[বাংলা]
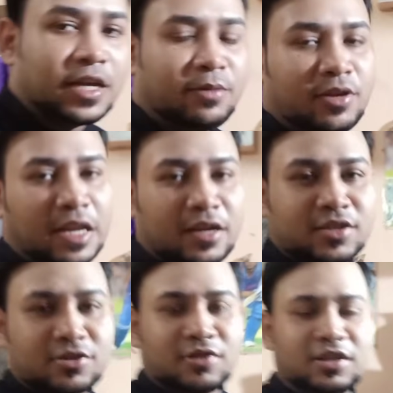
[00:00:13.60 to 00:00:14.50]
কেমন
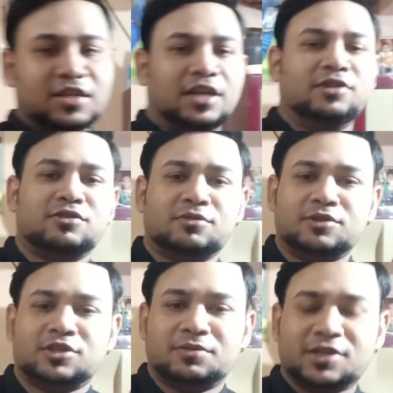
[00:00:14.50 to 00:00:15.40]
লাগছে একটুখানি জানিও
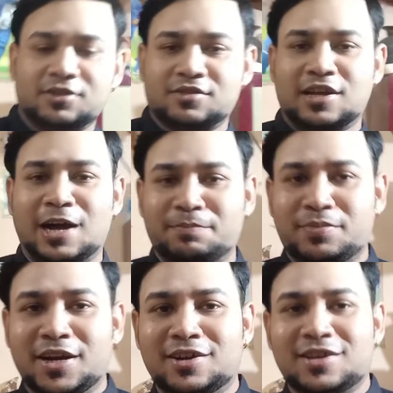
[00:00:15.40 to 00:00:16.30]
তোমরা সবাই হাফ
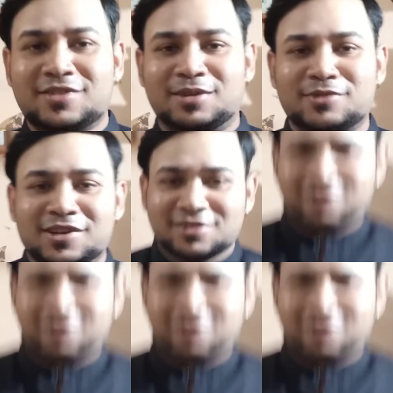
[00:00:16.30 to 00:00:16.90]
প্যান্টে জামা